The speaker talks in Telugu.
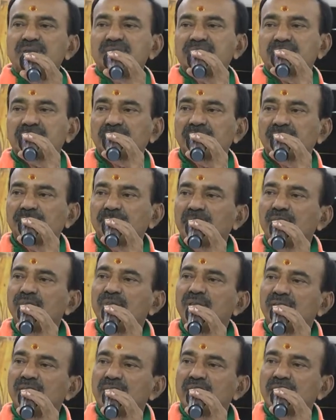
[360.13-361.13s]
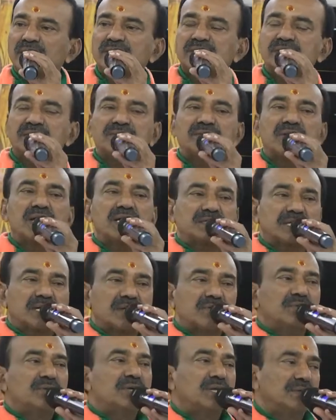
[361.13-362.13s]
ఇస్తారు తప్ప ఉన్న వాళ్ళకి ఇచ్చేటువంటి
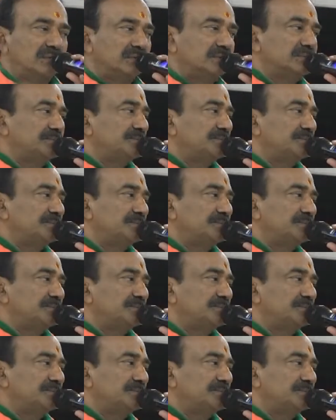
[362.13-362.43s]
ఆస్కారం ఉండదు